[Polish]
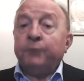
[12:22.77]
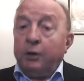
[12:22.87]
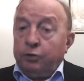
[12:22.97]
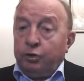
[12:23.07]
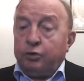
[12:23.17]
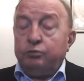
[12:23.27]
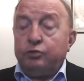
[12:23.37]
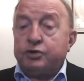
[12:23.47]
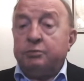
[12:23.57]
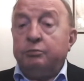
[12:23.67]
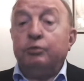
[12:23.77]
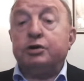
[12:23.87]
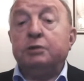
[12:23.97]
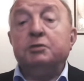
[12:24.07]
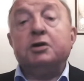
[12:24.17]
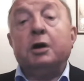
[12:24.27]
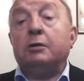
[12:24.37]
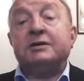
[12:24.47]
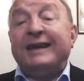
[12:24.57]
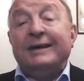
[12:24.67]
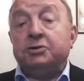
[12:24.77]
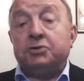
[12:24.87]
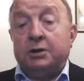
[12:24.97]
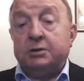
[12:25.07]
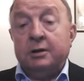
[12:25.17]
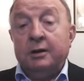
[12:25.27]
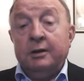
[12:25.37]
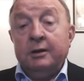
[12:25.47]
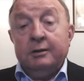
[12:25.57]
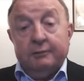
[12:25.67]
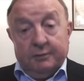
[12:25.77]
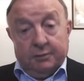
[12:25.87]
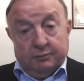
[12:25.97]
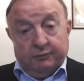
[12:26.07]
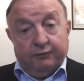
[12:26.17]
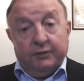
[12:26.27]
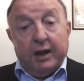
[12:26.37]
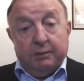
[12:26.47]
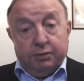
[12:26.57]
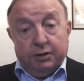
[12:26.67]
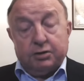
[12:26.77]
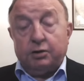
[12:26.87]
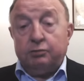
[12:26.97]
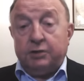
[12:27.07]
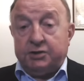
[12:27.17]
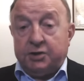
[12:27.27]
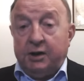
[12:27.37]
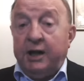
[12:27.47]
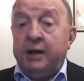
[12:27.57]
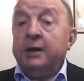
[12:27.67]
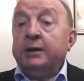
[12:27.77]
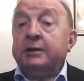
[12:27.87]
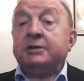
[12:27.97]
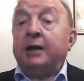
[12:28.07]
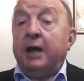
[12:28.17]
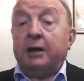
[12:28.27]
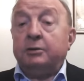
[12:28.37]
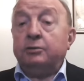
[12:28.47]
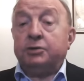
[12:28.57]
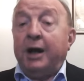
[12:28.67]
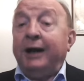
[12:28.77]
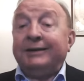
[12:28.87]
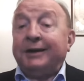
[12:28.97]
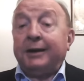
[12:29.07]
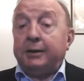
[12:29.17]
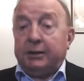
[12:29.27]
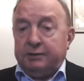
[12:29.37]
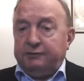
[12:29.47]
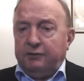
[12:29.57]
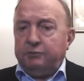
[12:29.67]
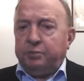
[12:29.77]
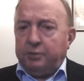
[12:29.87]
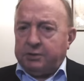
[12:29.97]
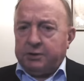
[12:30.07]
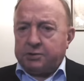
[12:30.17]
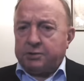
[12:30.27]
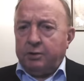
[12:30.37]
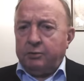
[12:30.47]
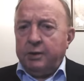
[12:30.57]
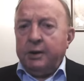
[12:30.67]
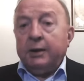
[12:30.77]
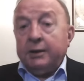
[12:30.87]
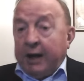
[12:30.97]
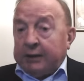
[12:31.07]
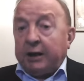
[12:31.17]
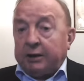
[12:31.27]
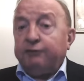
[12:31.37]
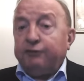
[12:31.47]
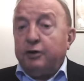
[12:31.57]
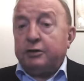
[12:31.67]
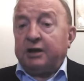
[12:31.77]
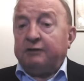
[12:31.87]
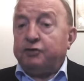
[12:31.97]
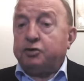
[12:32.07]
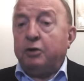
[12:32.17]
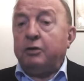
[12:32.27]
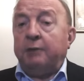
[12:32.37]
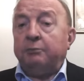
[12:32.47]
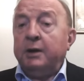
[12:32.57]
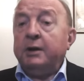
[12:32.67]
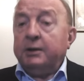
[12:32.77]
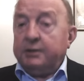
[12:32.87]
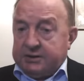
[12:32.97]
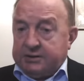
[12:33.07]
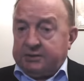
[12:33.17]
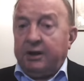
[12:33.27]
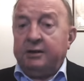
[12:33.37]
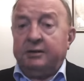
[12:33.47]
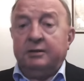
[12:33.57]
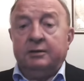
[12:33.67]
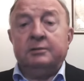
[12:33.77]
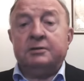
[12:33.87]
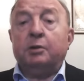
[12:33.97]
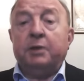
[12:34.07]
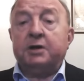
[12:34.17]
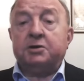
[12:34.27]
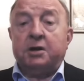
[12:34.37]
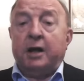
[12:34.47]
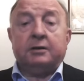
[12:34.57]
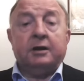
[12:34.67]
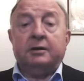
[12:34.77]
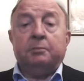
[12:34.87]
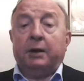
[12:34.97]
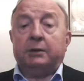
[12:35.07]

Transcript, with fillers: no to muży, musimy się rozejrzeć, Y, w najbliższą niedzielę za jakąś alternatywą polityczną. Ja taki wniosek wyciągam z, tej, z obejrzenia tej debaty.